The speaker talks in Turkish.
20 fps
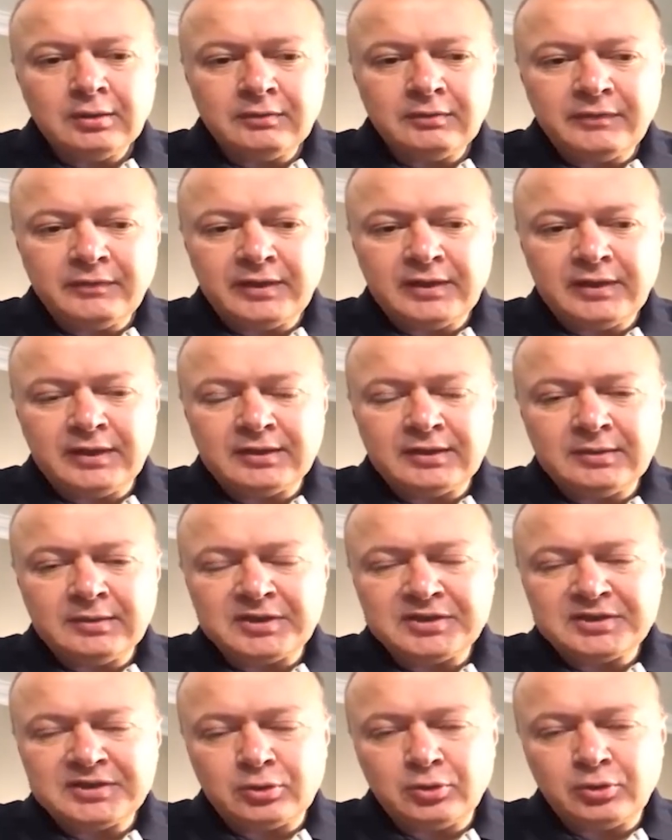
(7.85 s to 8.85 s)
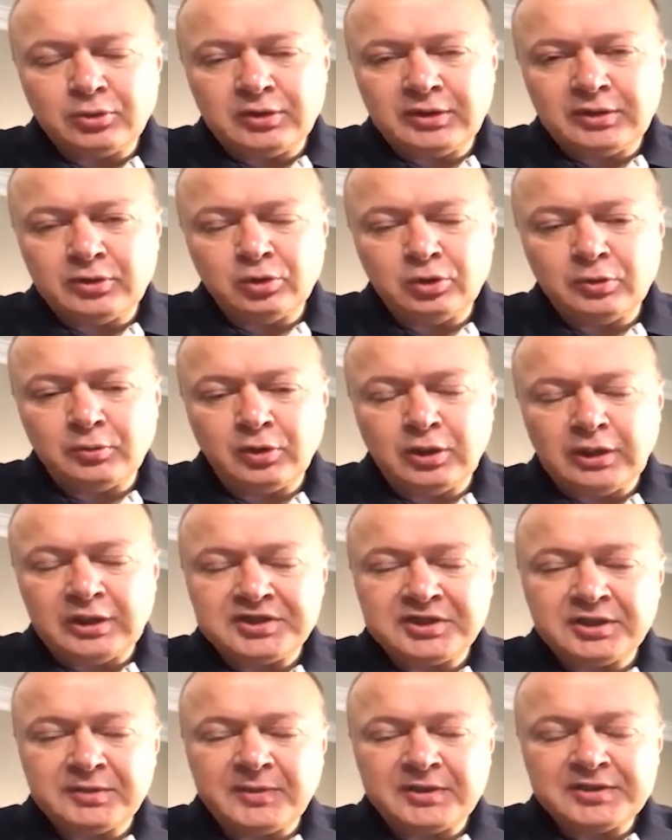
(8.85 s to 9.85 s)
ve ileride başka kuyuların olup
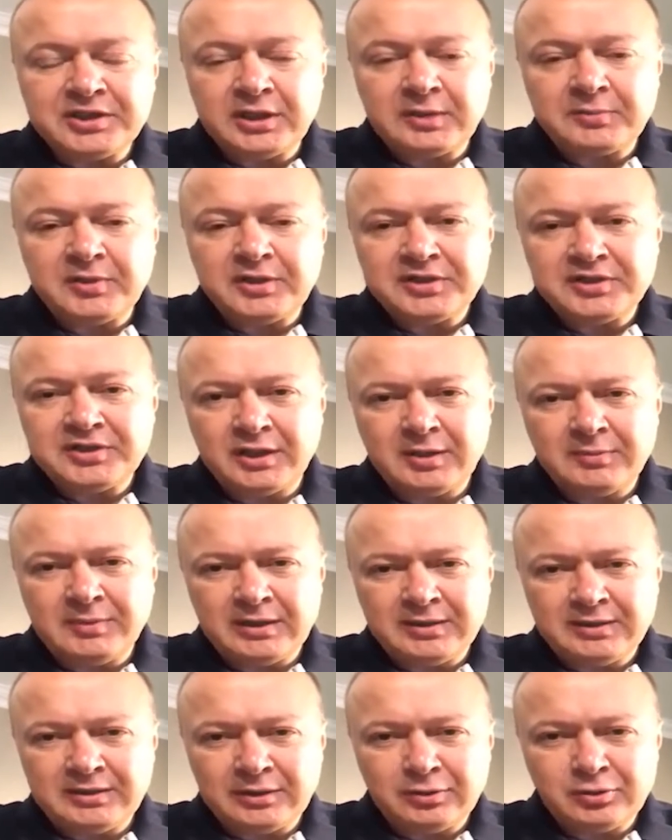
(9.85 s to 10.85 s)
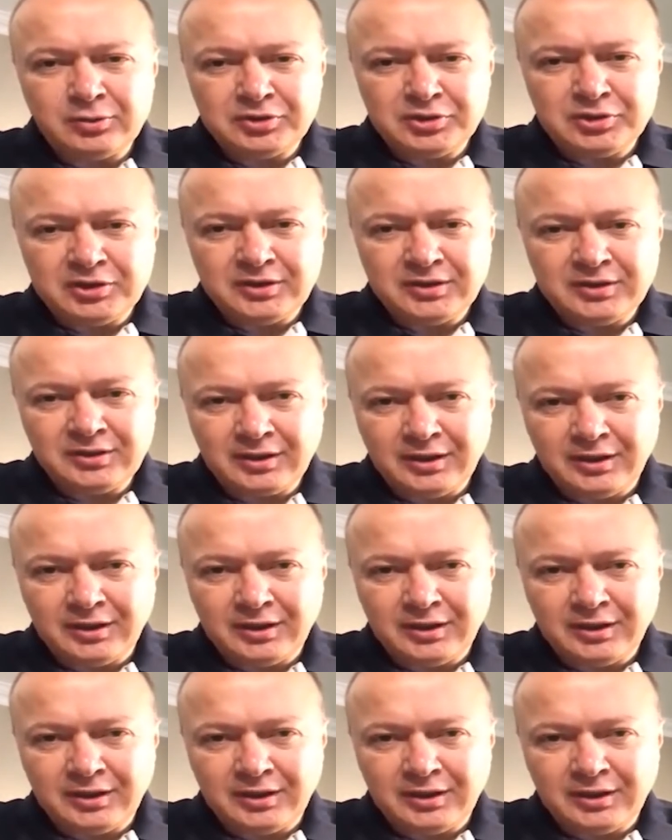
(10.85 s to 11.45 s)
açılıp açılamayacağını ben teknolojik